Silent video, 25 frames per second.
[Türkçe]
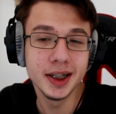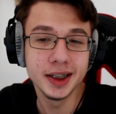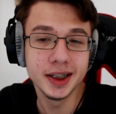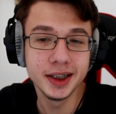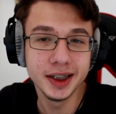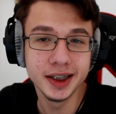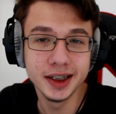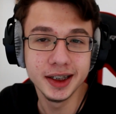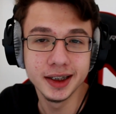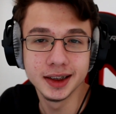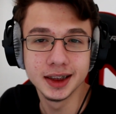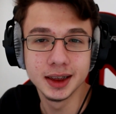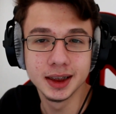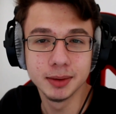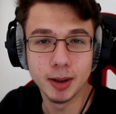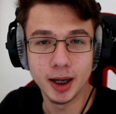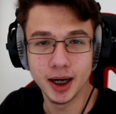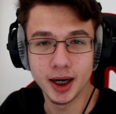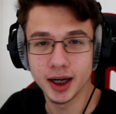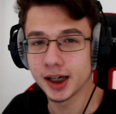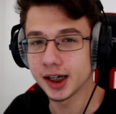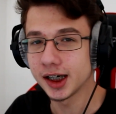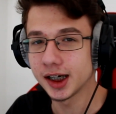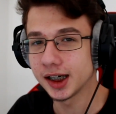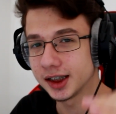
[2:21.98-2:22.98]
Bildiğiniz gibi
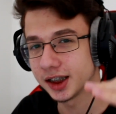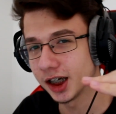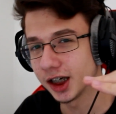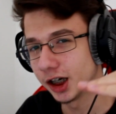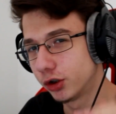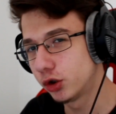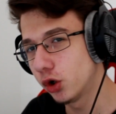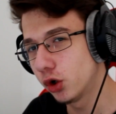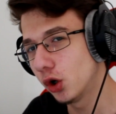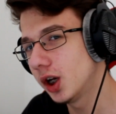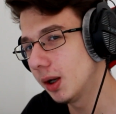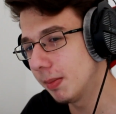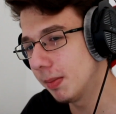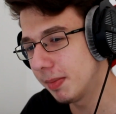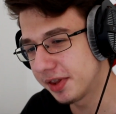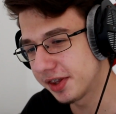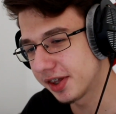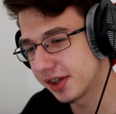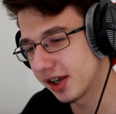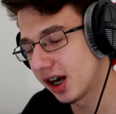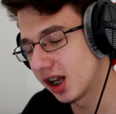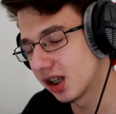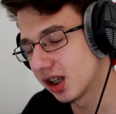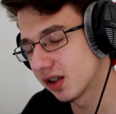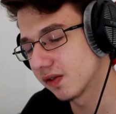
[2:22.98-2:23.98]
arkadaşlar şöyle bir
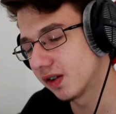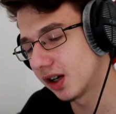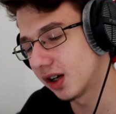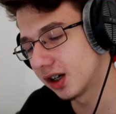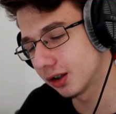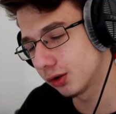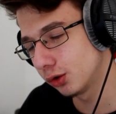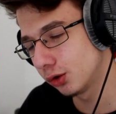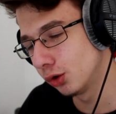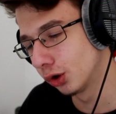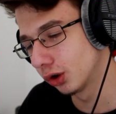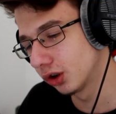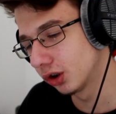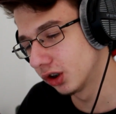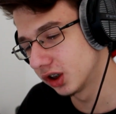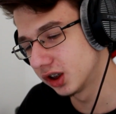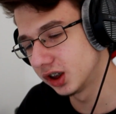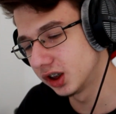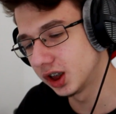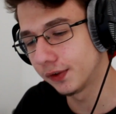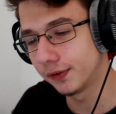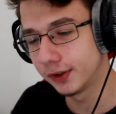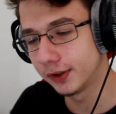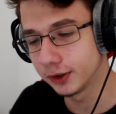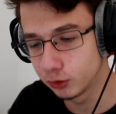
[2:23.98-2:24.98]
trend vardı yurt
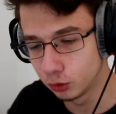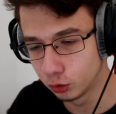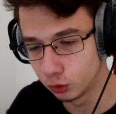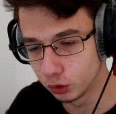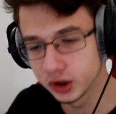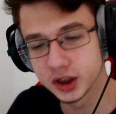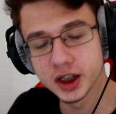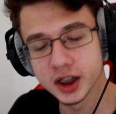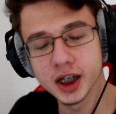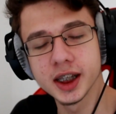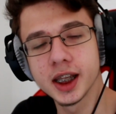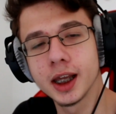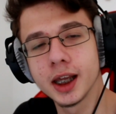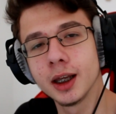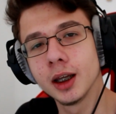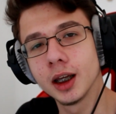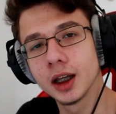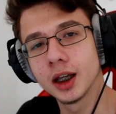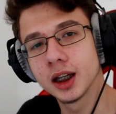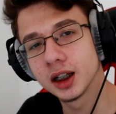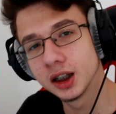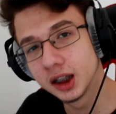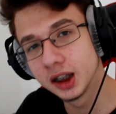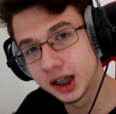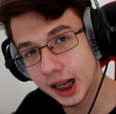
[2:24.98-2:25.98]
dışında ve Türkiye'de
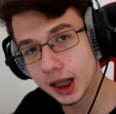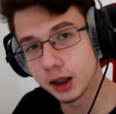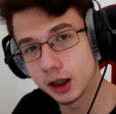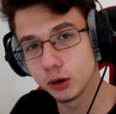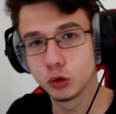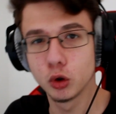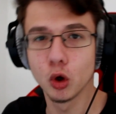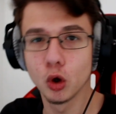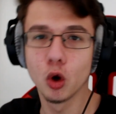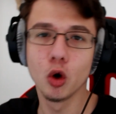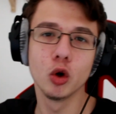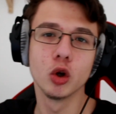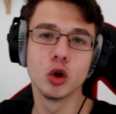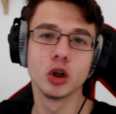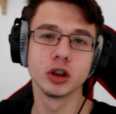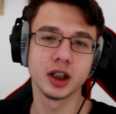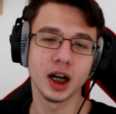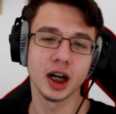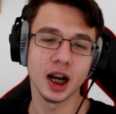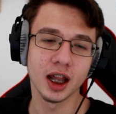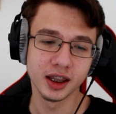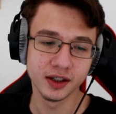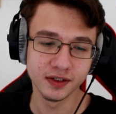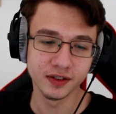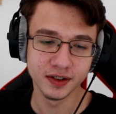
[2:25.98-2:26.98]
renk körlüğü
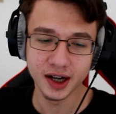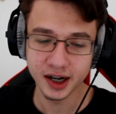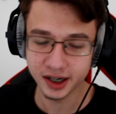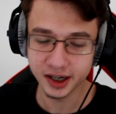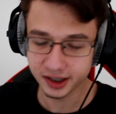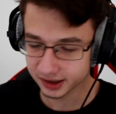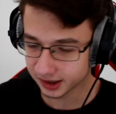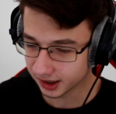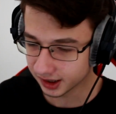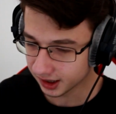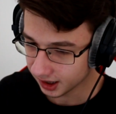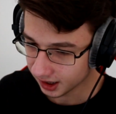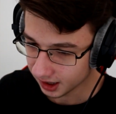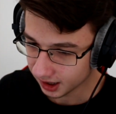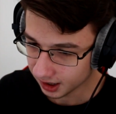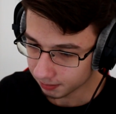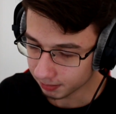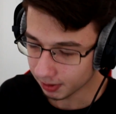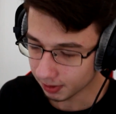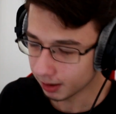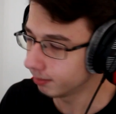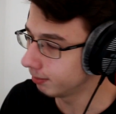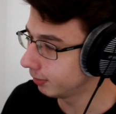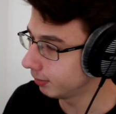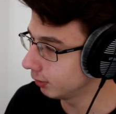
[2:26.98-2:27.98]
trendi vardı.
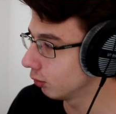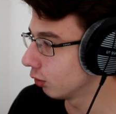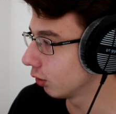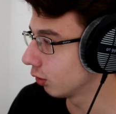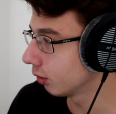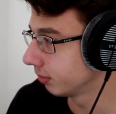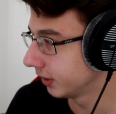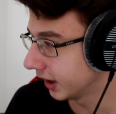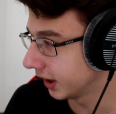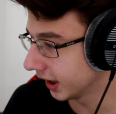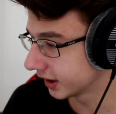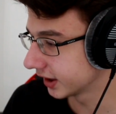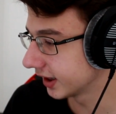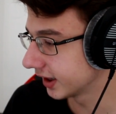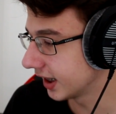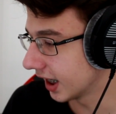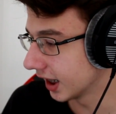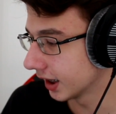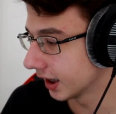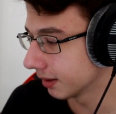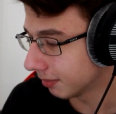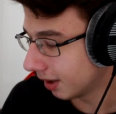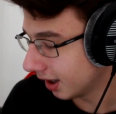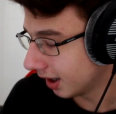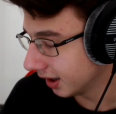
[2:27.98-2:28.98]
Ben biliyorum geç
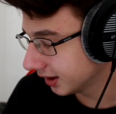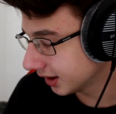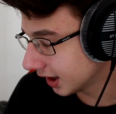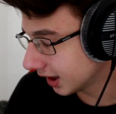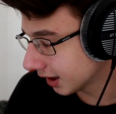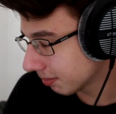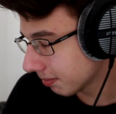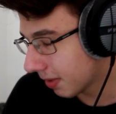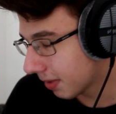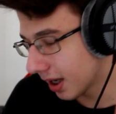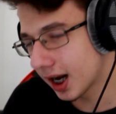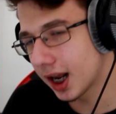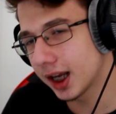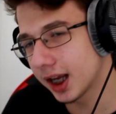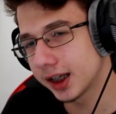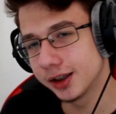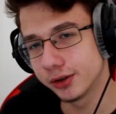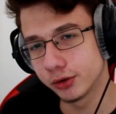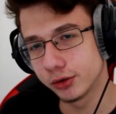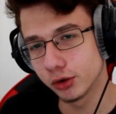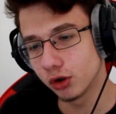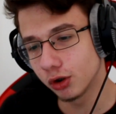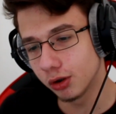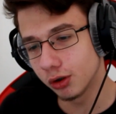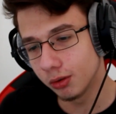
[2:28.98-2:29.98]
kaldım ancak merak
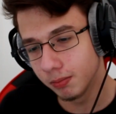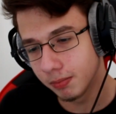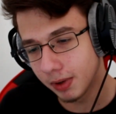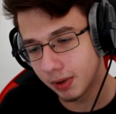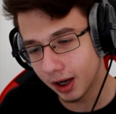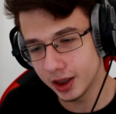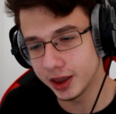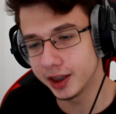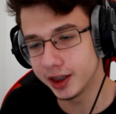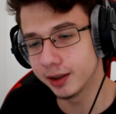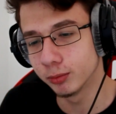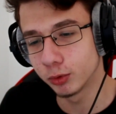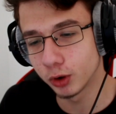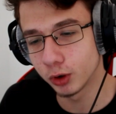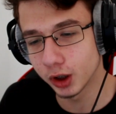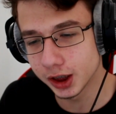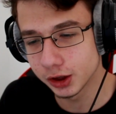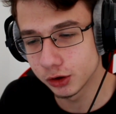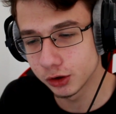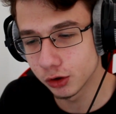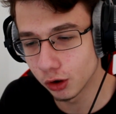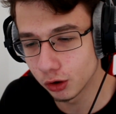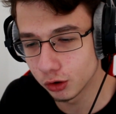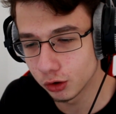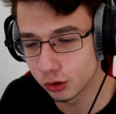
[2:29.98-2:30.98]
ediyorum ben de bu
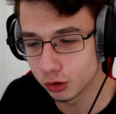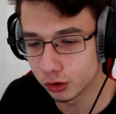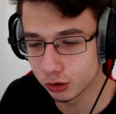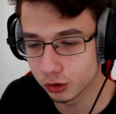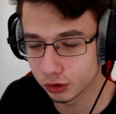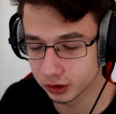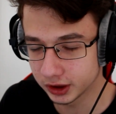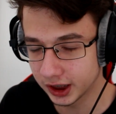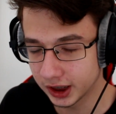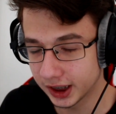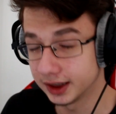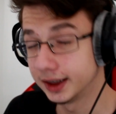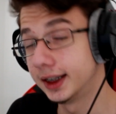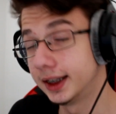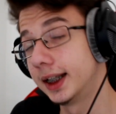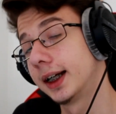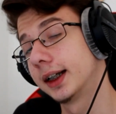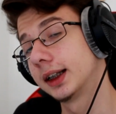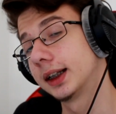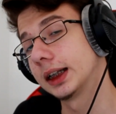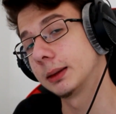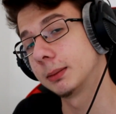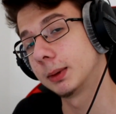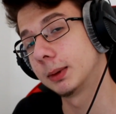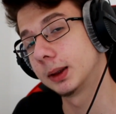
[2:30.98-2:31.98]
renk körlüğünün testine
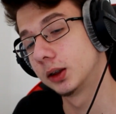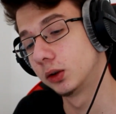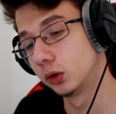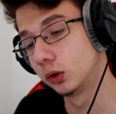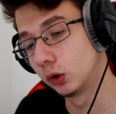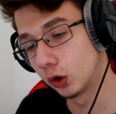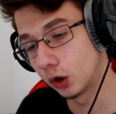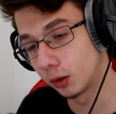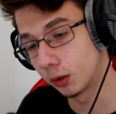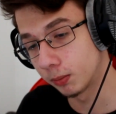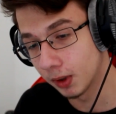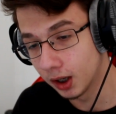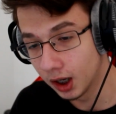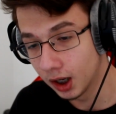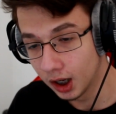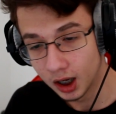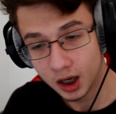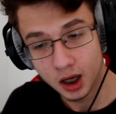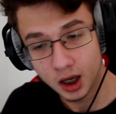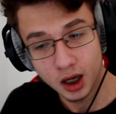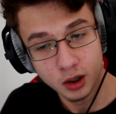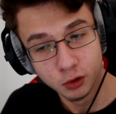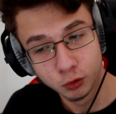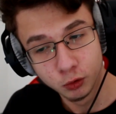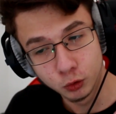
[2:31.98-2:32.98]
katılmak istiyorum.
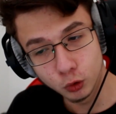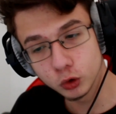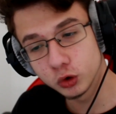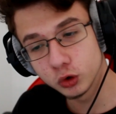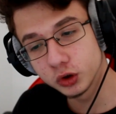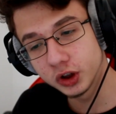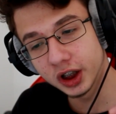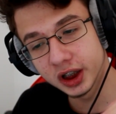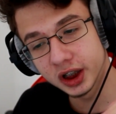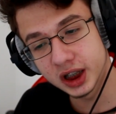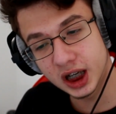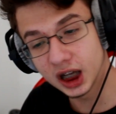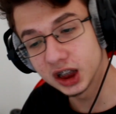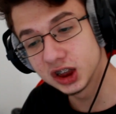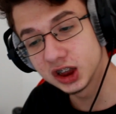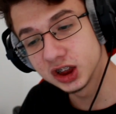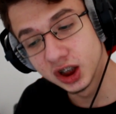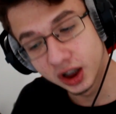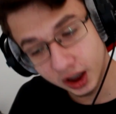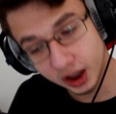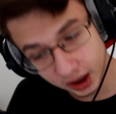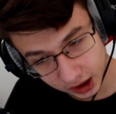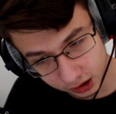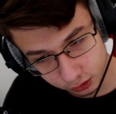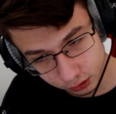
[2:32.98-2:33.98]
Yüzde
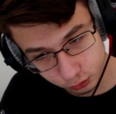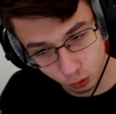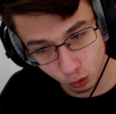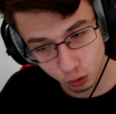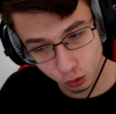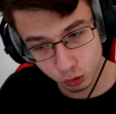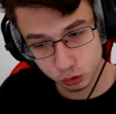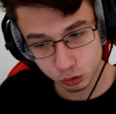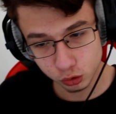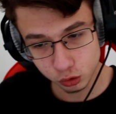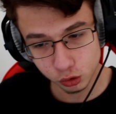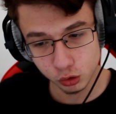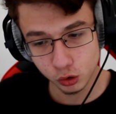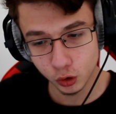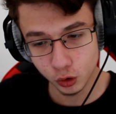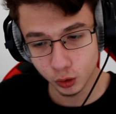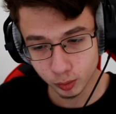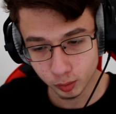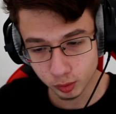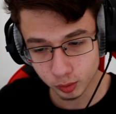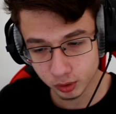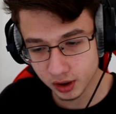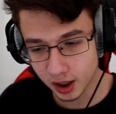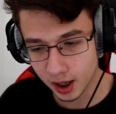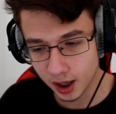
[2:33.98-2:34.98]
kaç renk körüsün
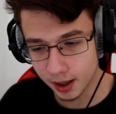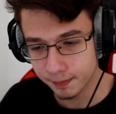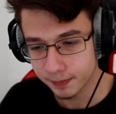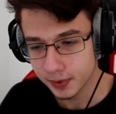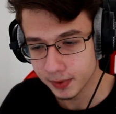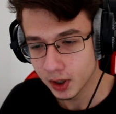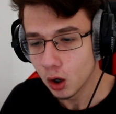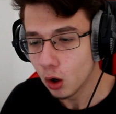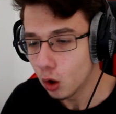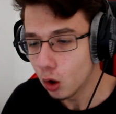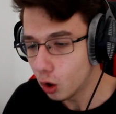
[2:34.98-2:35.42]
diyor burada.